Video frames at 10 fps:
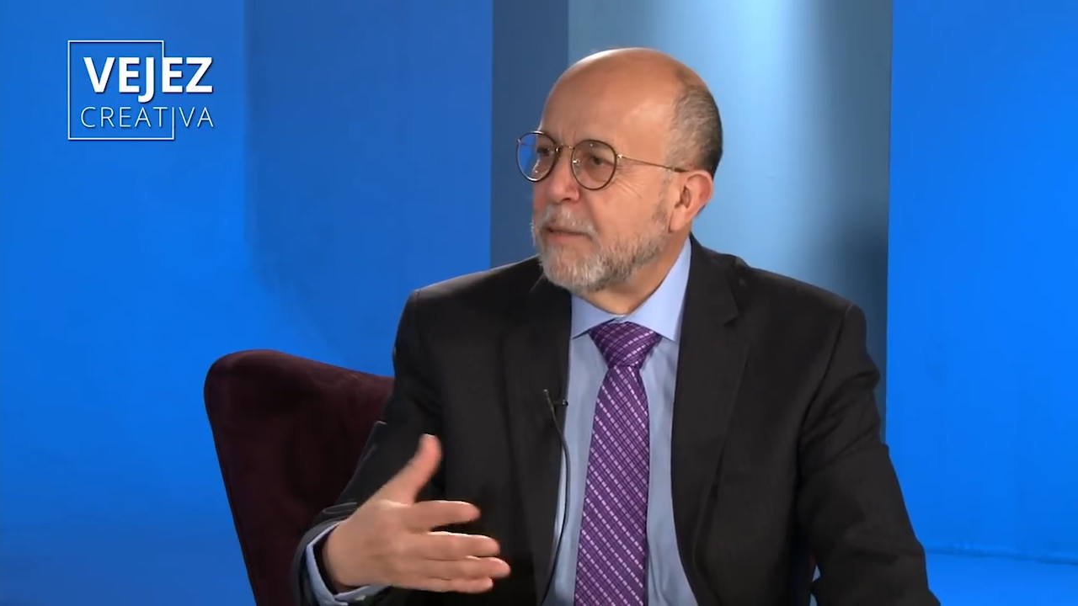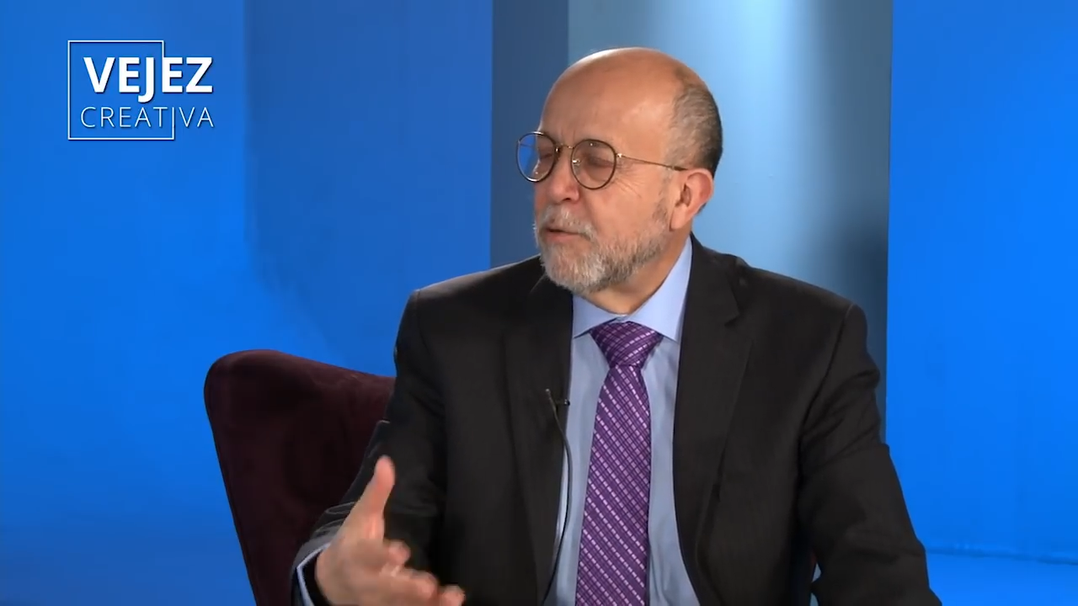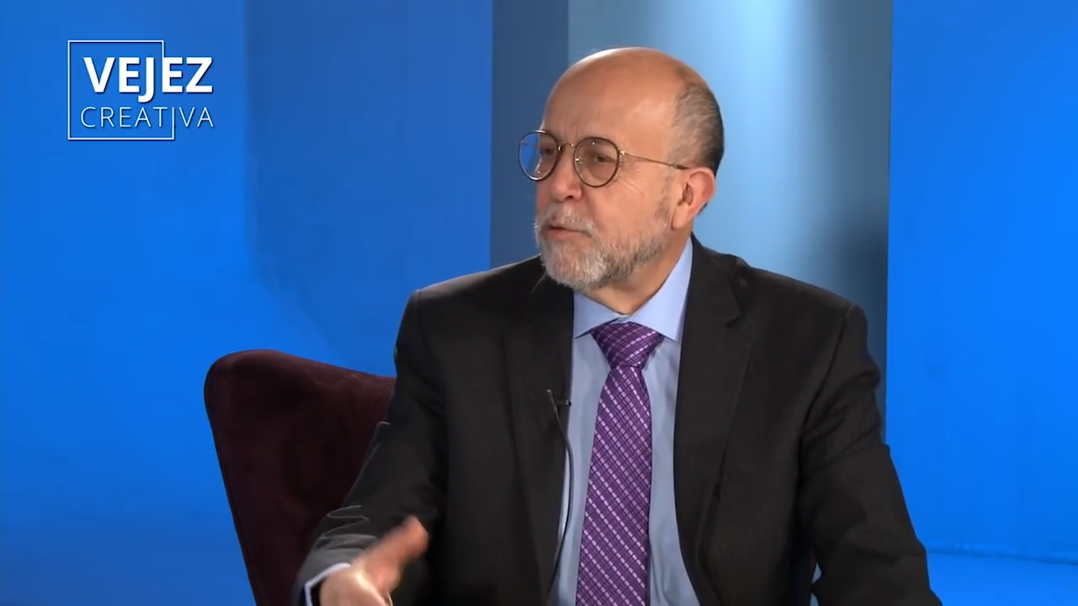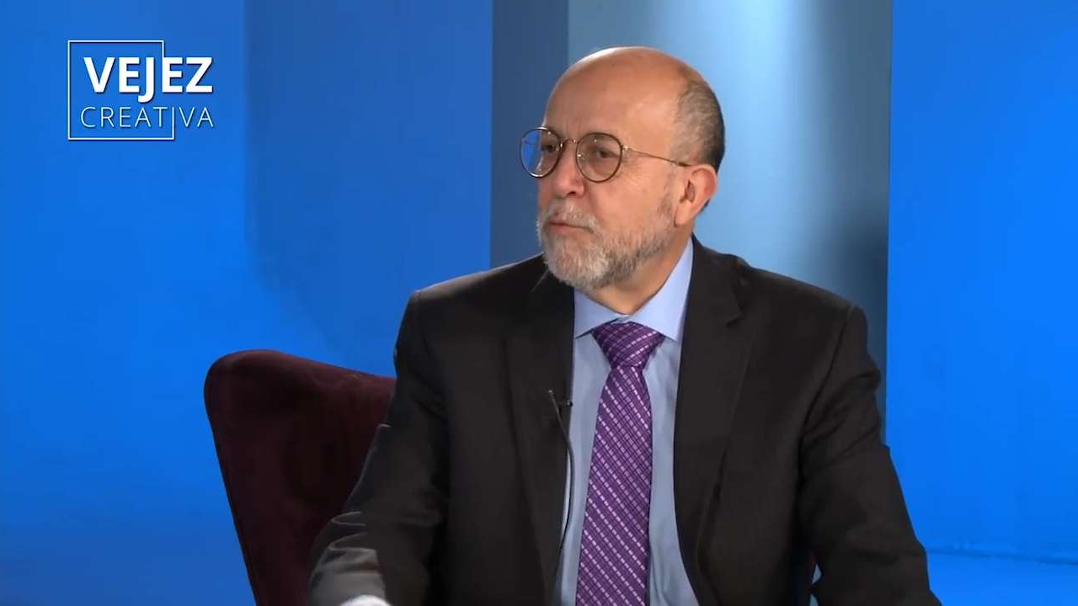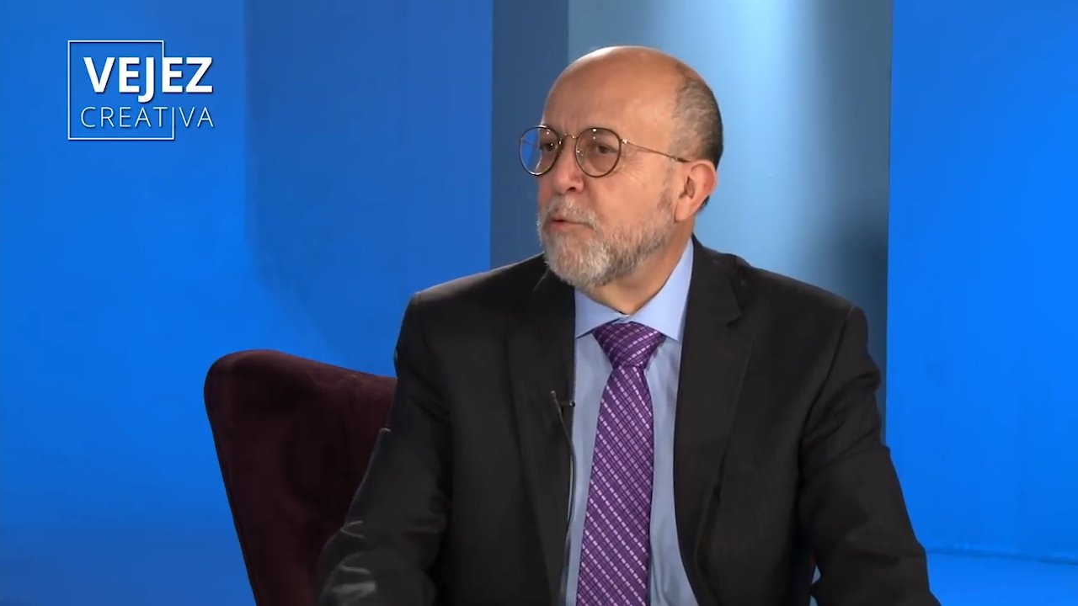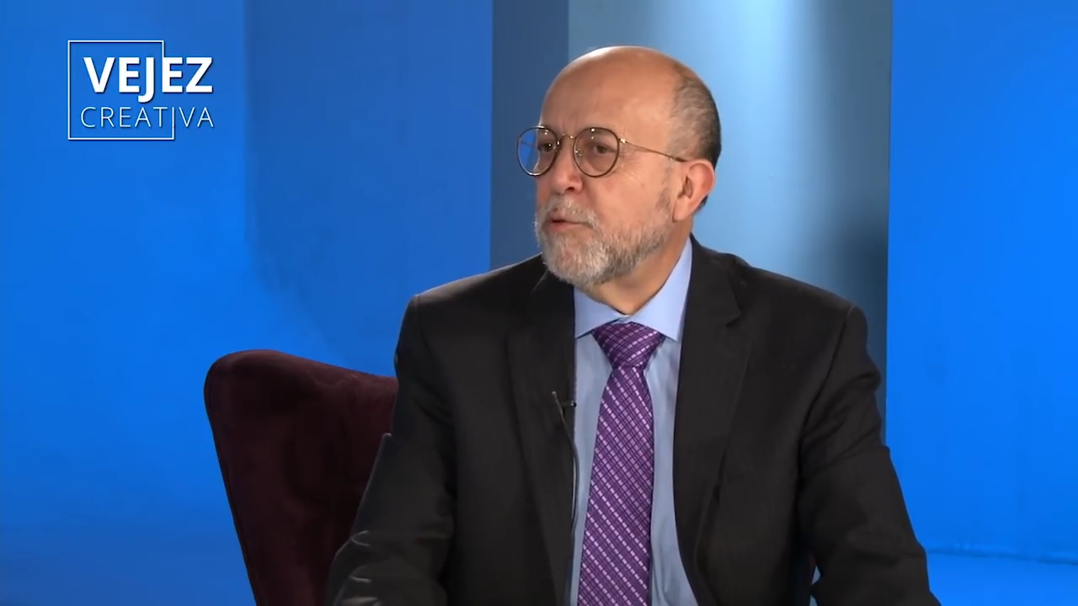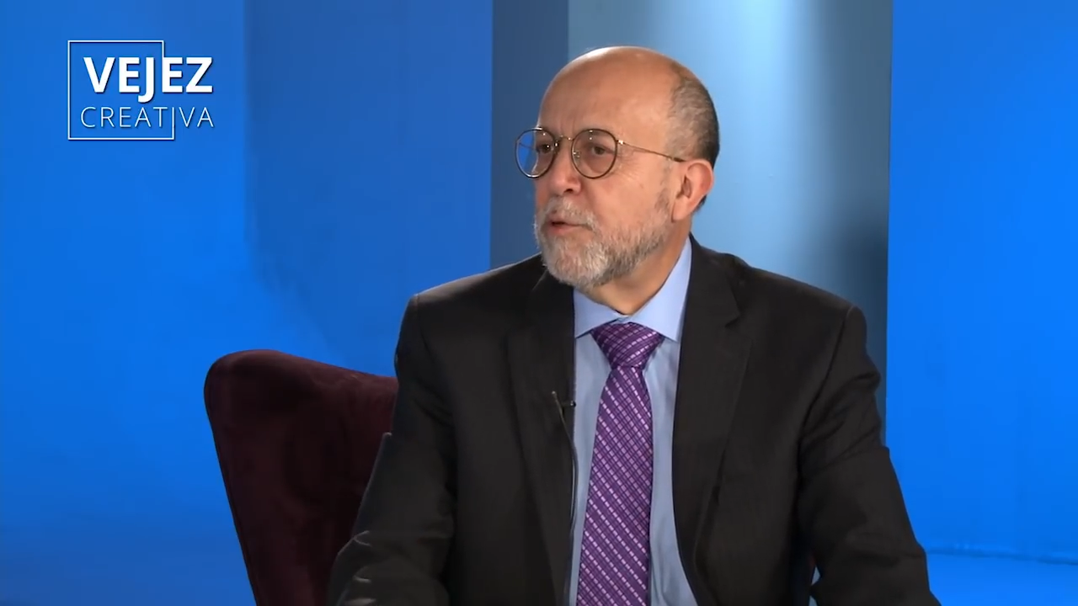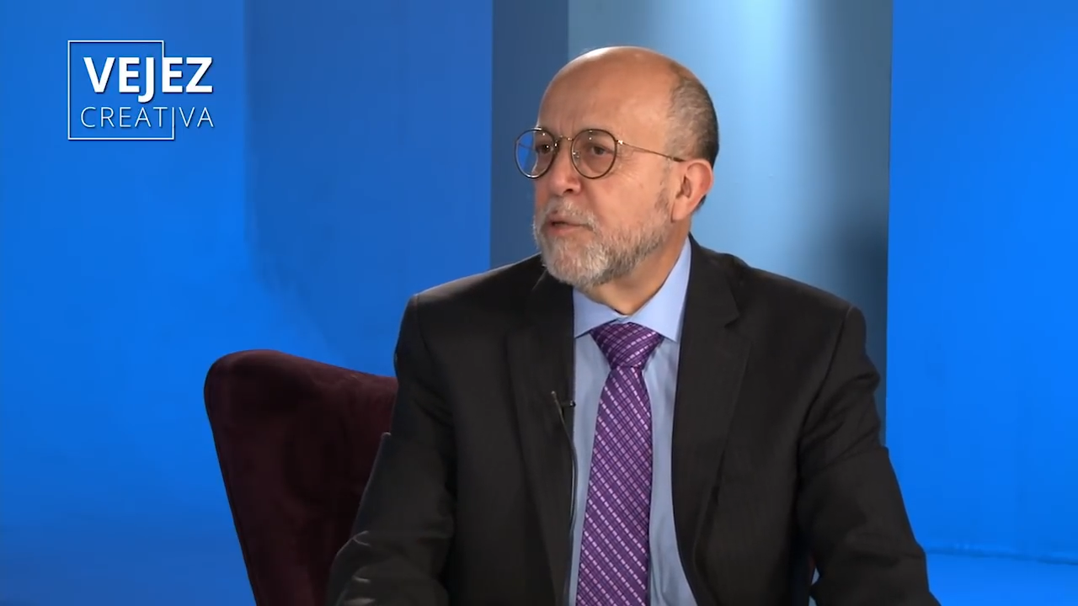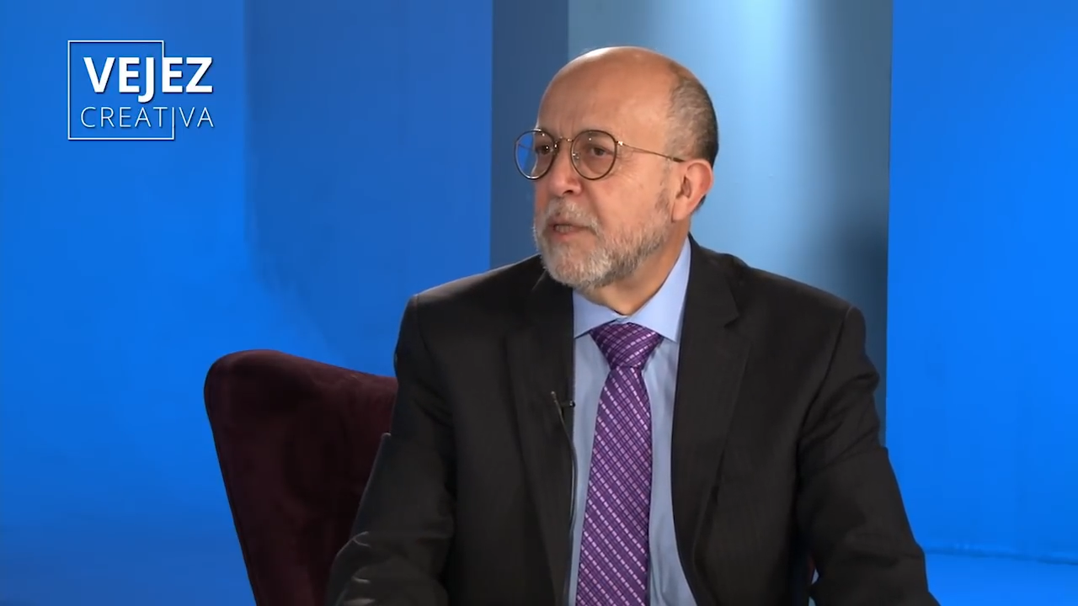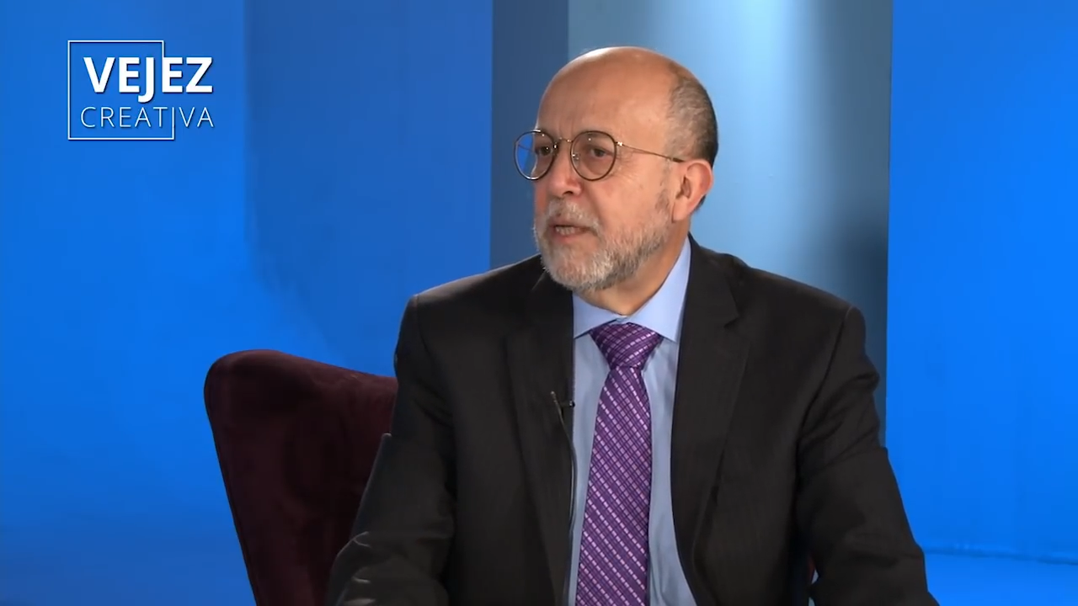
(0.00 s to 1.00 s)
de los
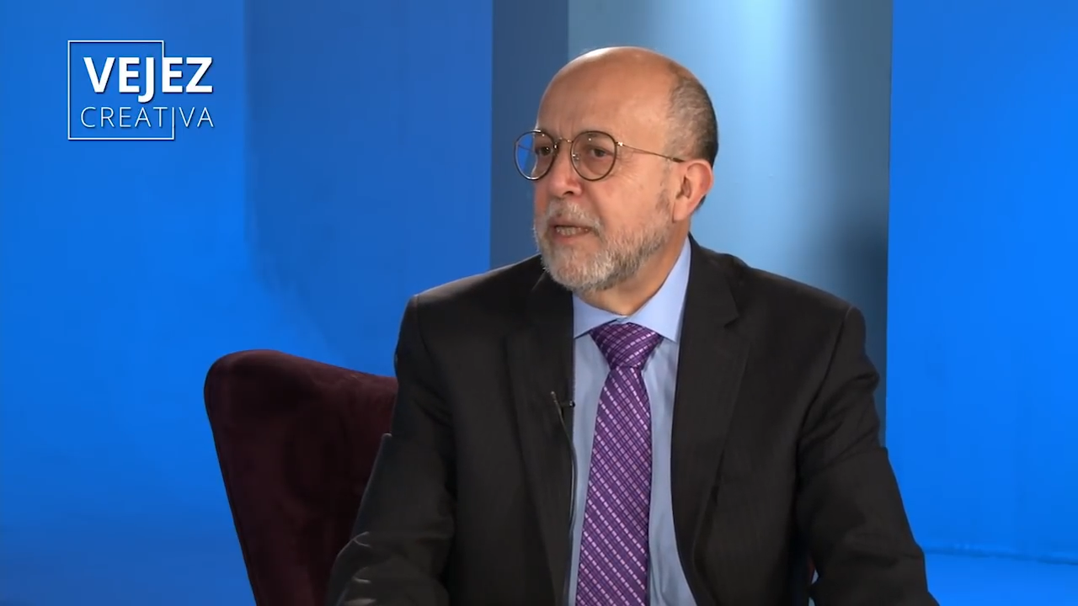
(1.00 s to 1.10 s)
cursos